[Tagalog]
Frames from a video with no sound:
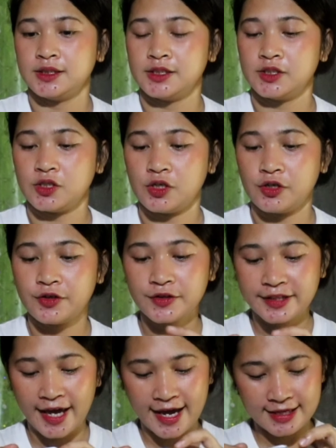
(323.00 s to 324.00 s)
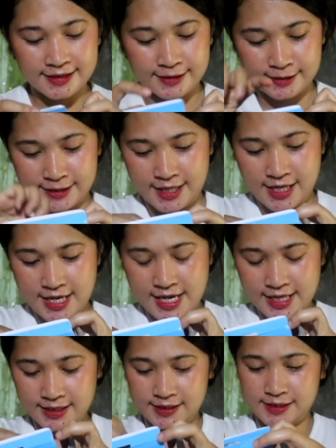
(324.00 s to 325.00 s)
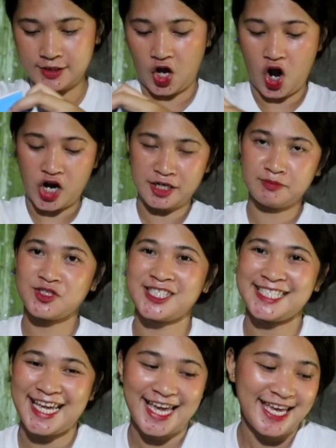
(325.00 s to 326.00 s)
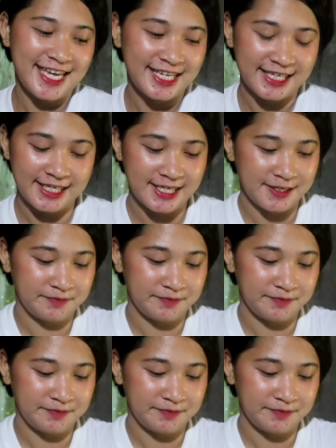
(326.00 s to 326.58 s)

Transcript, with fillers: So, next is arm stand.